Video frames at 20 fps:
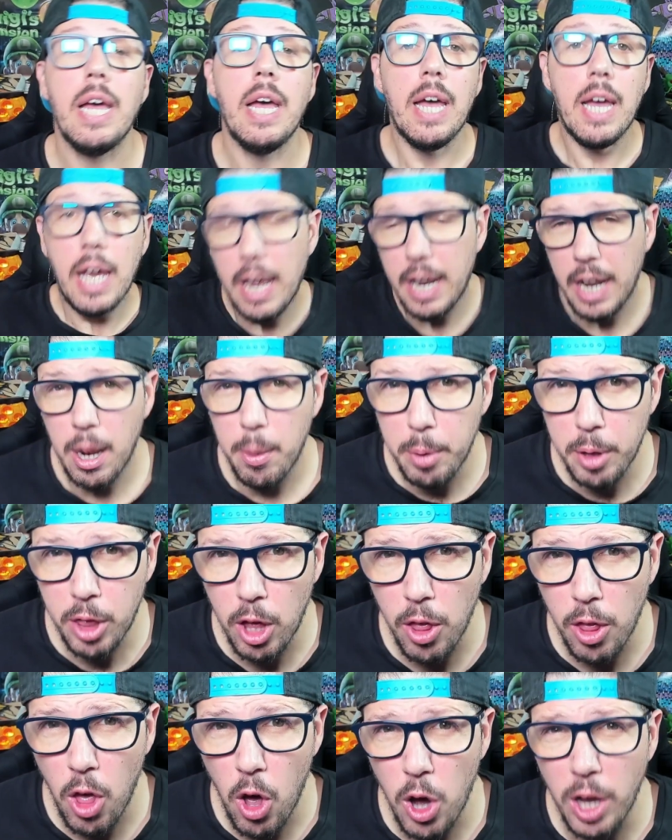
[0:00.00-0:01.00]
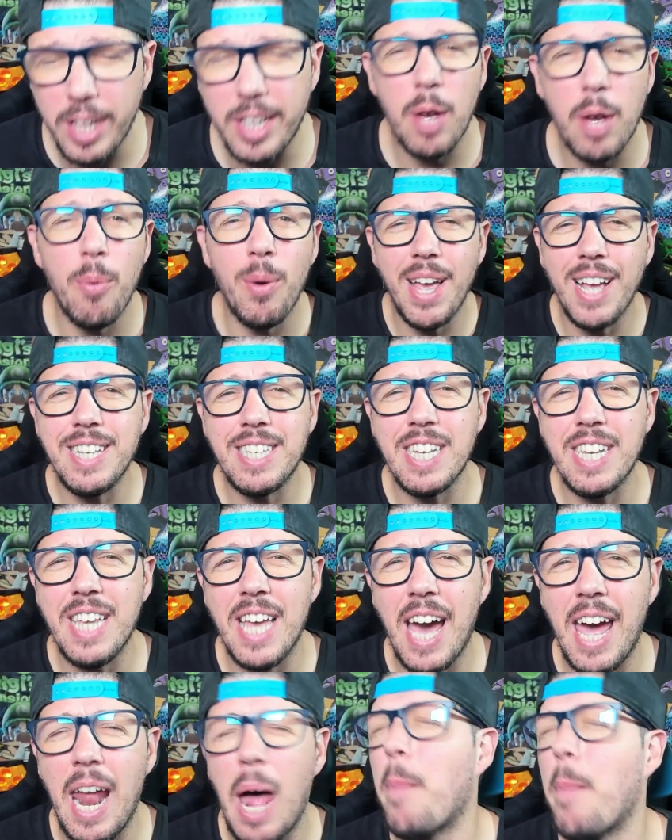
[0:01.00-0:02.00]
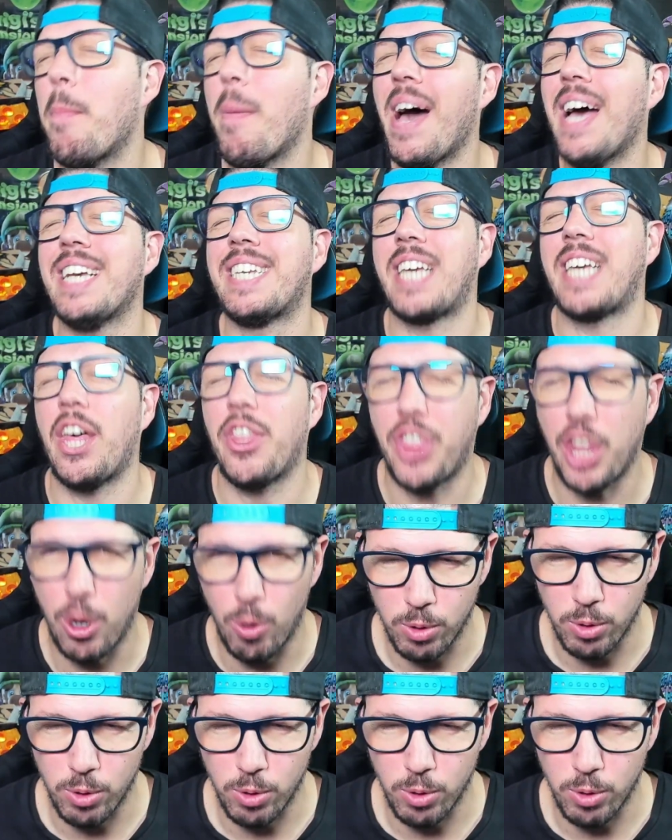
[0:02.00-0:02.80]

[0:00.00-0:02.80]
En el vídeo de hoy te voy a enseñar a más que hacer un